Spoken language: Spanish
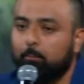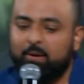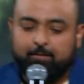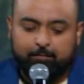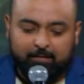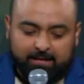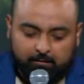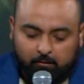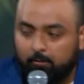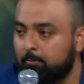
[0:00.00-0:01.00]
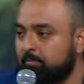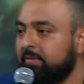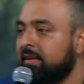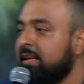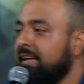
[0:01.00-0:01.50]
perfecto
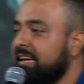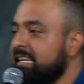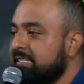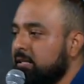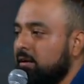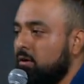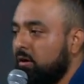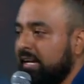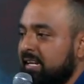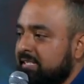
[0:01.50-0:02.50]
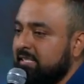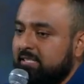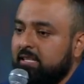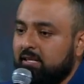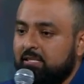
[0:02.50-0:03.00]
es lo que
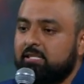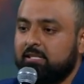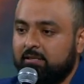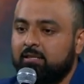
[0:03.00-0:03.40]
necesitas.